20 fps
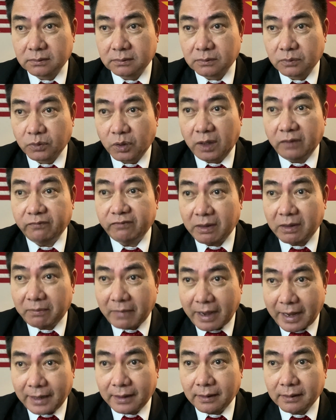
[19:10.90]
Nguyễn Văn
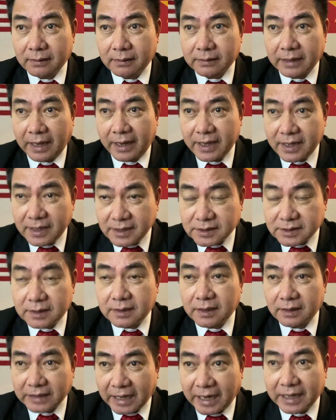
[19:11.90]
Mang đã hy sinh
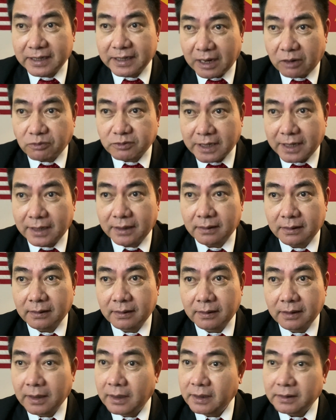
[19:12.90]
ở tại Rào Trăng
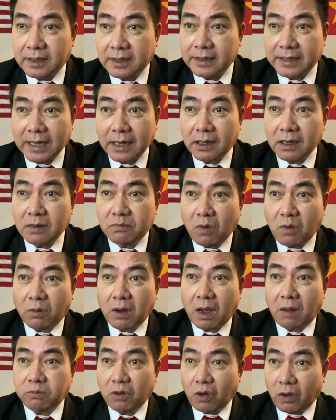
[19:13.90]
thì các linh mục
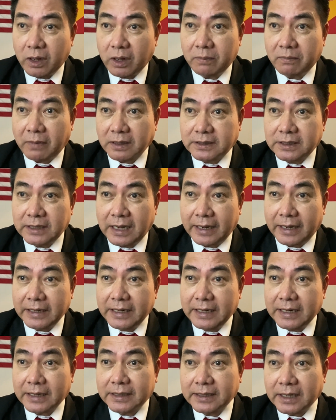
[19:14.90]
không nói mà chỉ là
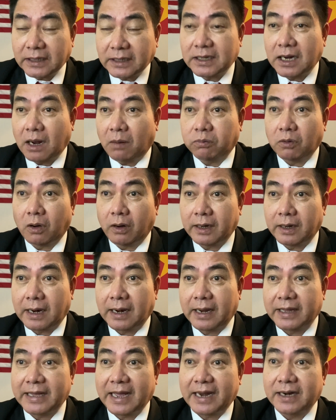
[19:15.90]
đi ra kích động nói rằng
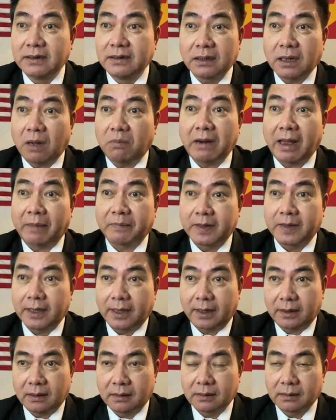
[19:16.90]
là nhà nước không làm gì
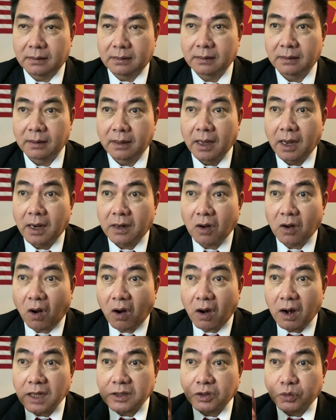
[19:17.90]
hết.
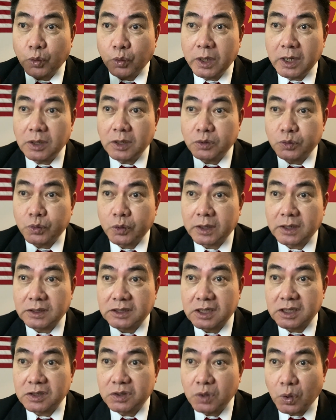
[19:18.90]
Đó là tuyên truyền
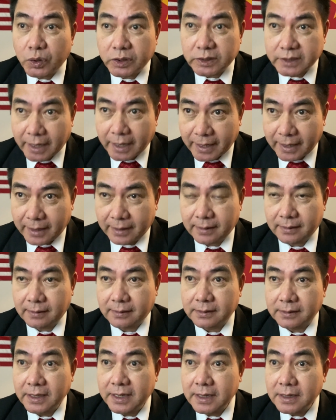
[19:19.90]
sự dối trá,
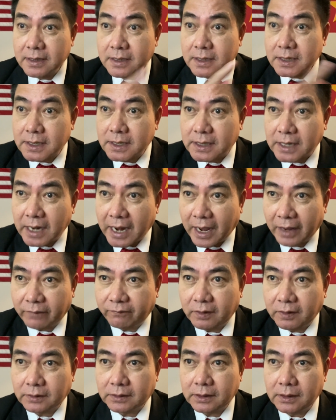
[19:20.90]
đi ngược lại
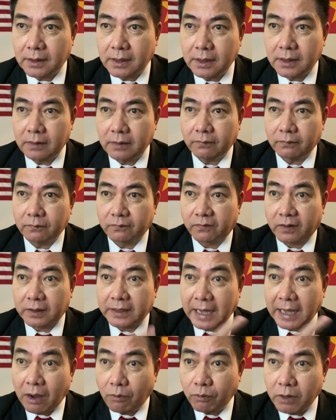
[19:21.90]
với chính lý và
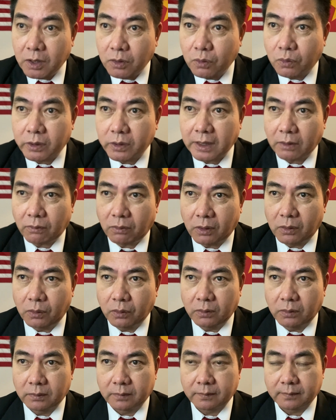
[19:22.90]
giáo điều của giáo hội luôn.